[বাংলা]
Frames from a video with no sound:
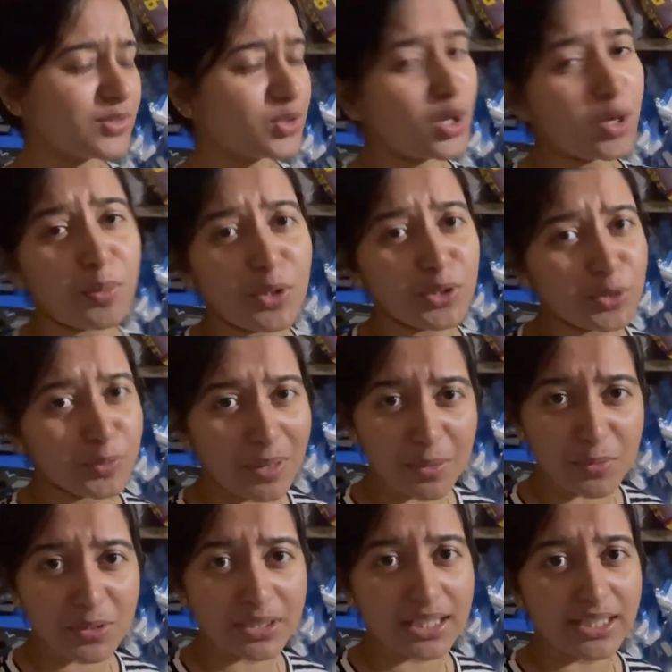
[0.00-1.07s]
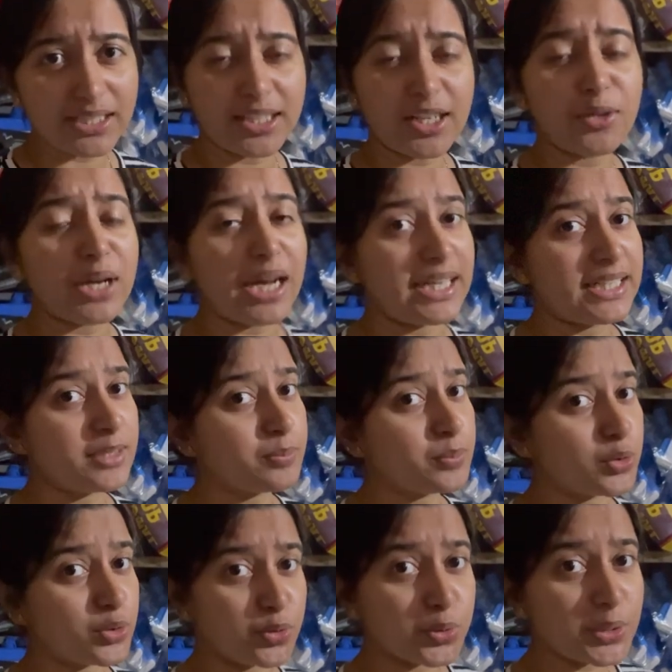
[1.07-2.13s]
সব হয়তো পারবো না দেখাতে কারণ আইটেম
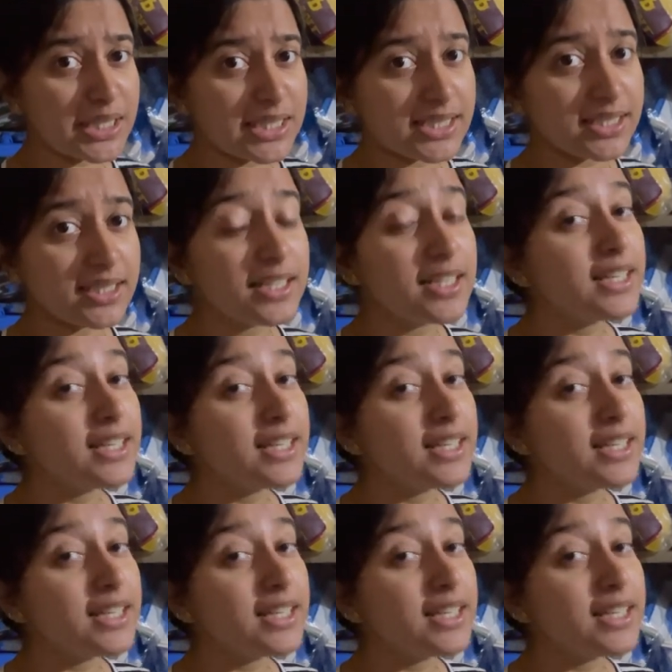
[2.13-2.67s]
প্রচুর আছে